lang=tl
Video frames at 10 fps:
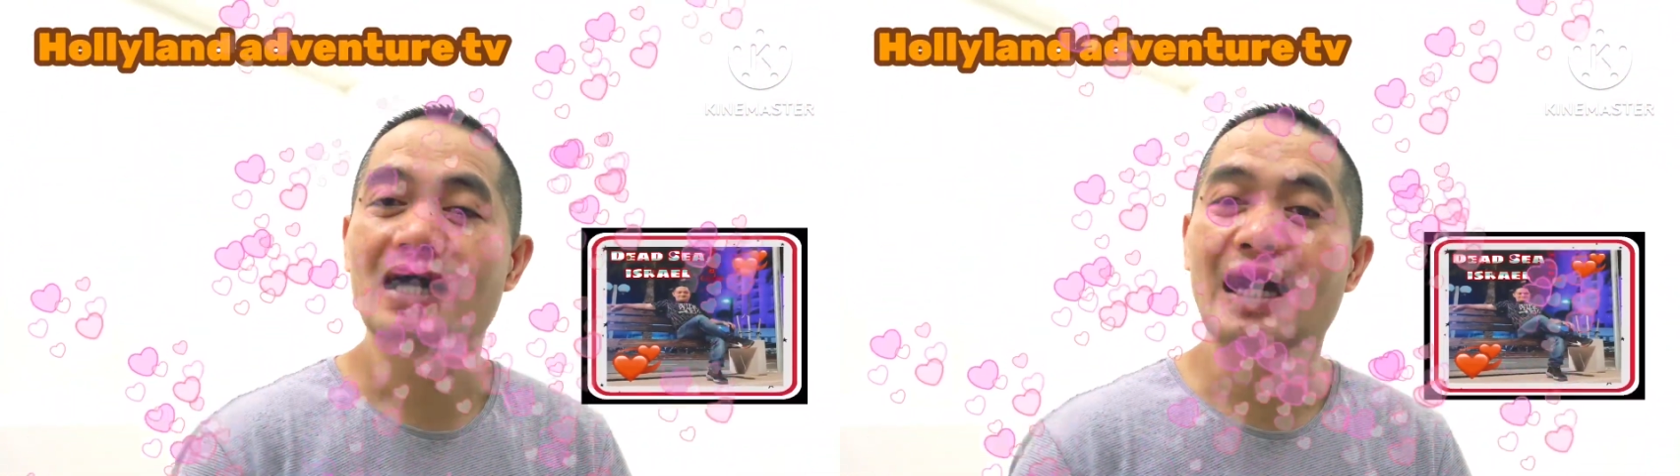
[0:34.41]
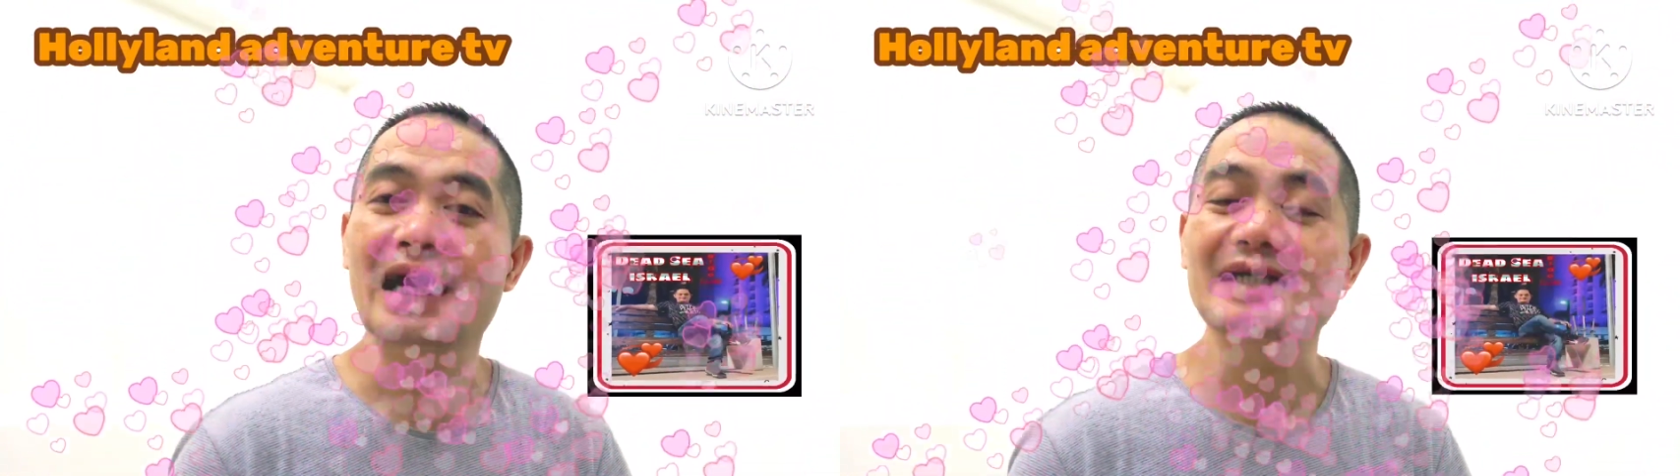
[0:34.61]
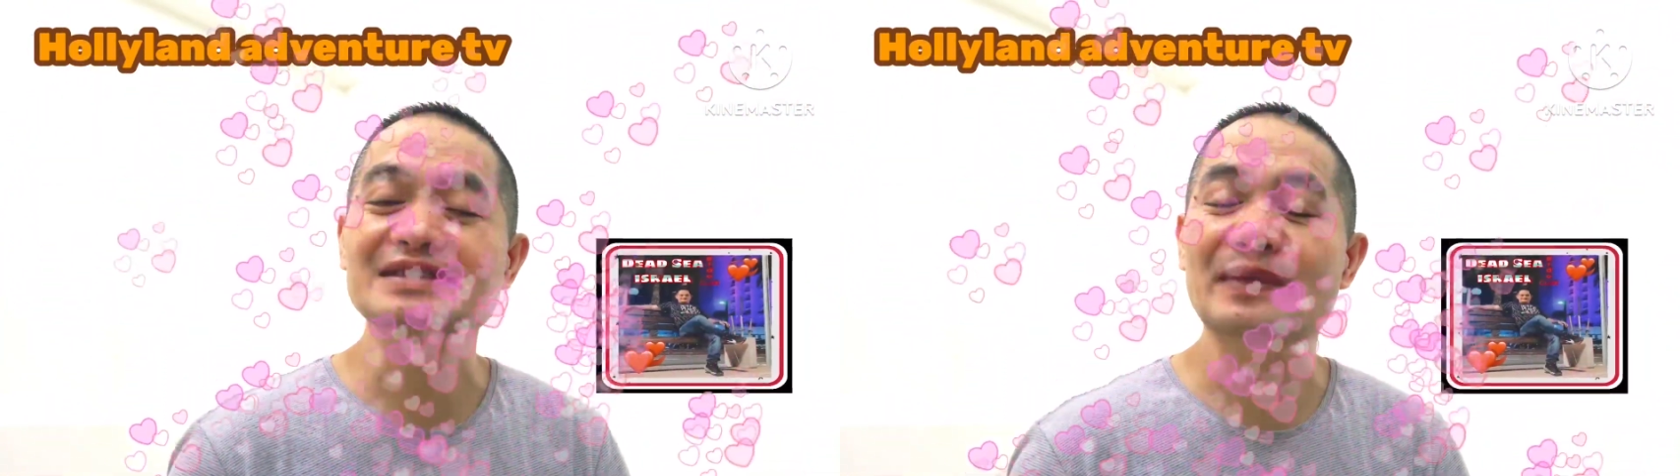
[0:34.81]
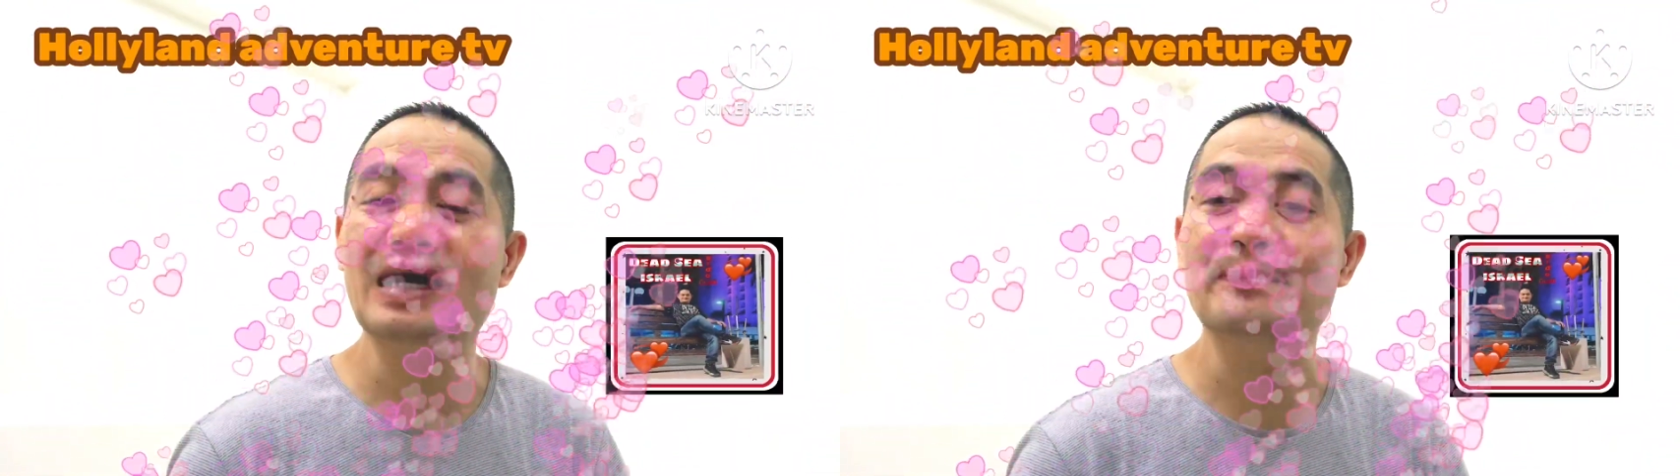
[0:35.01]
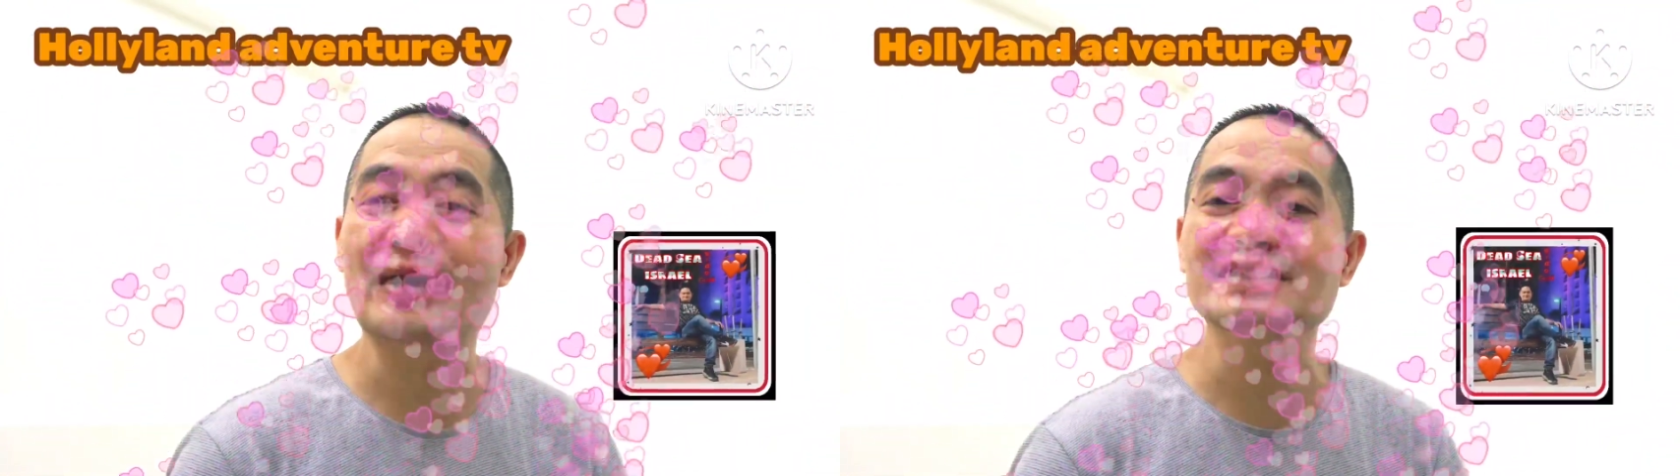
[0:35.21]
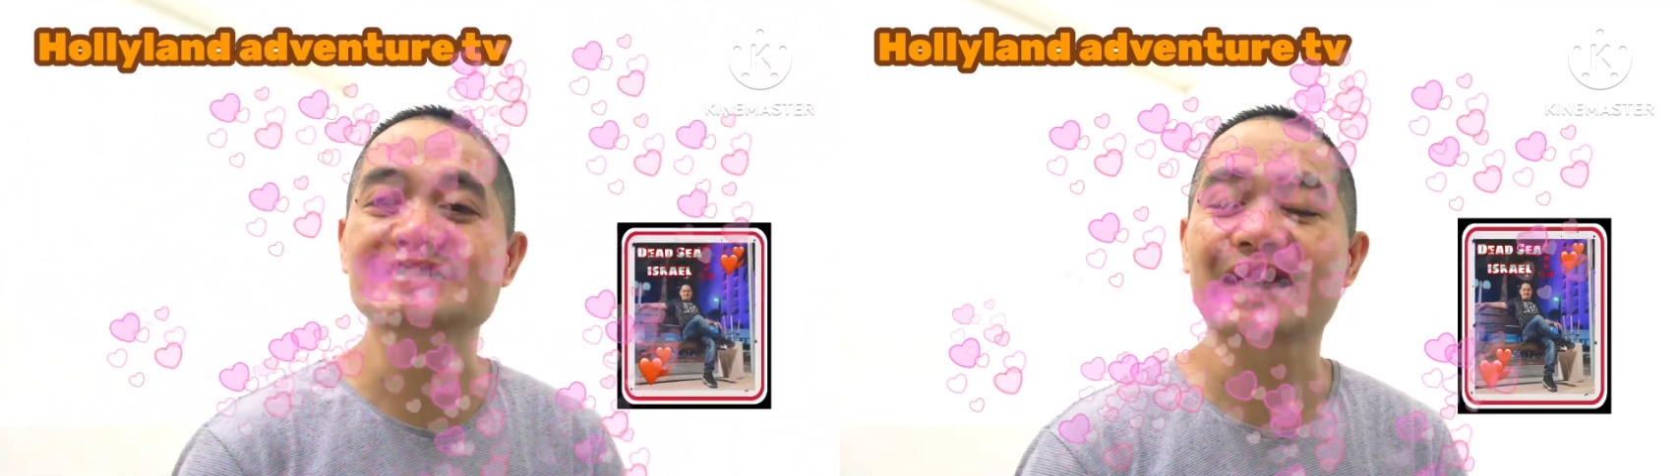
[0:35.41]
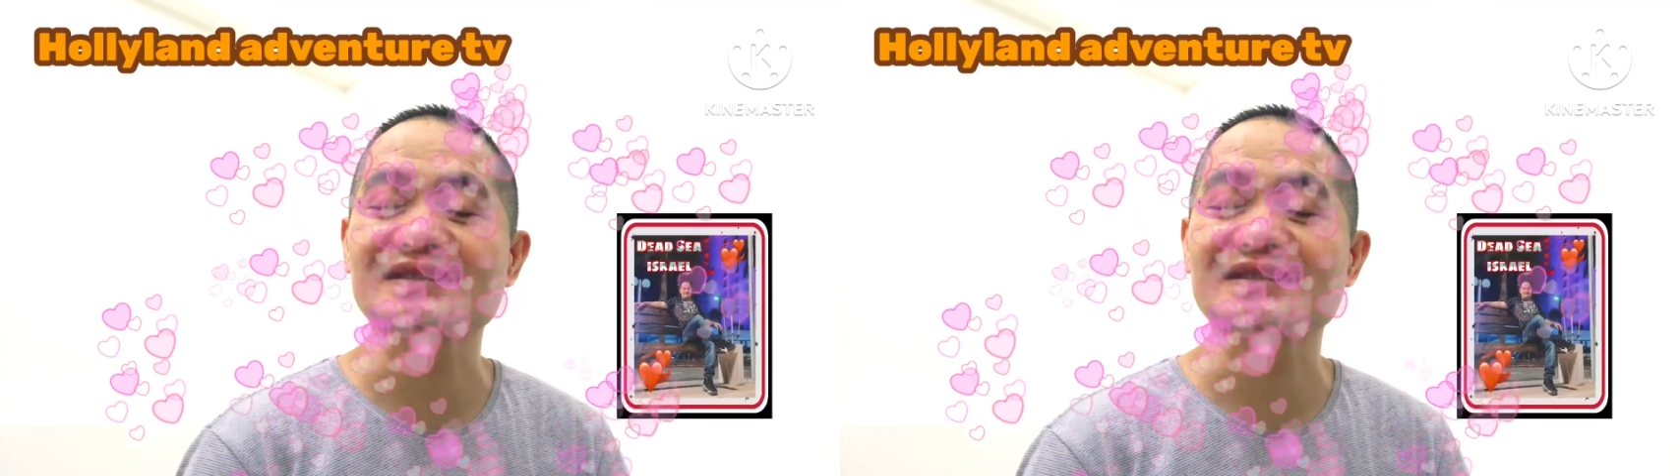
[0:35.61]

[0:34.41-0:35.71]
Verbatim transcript: at sa mga fans ni